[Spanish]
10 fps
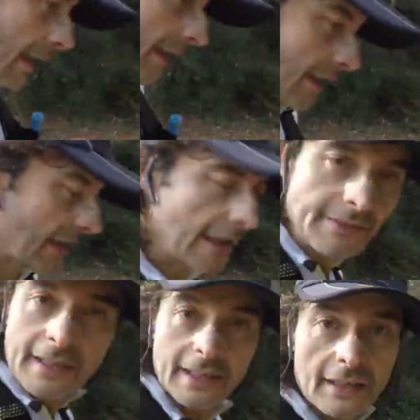eh,
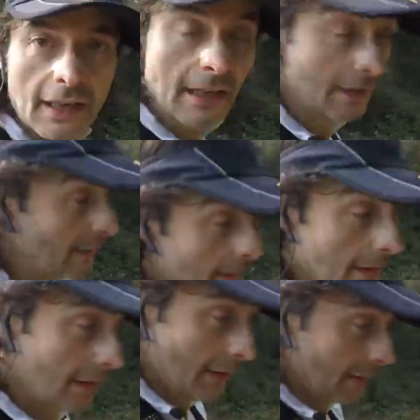hacer
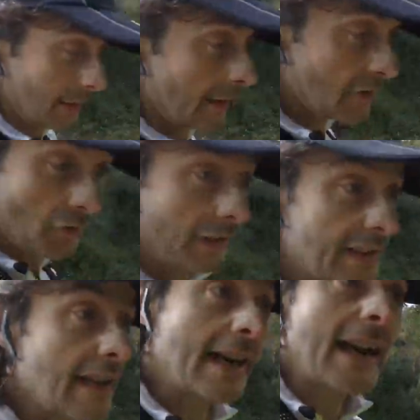eso,
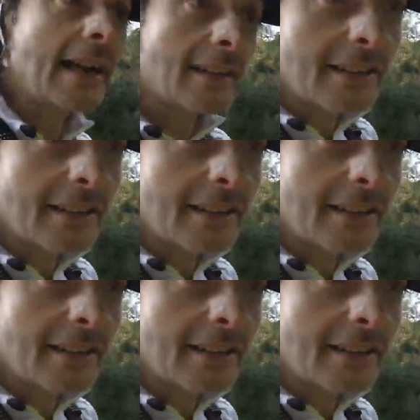entrenar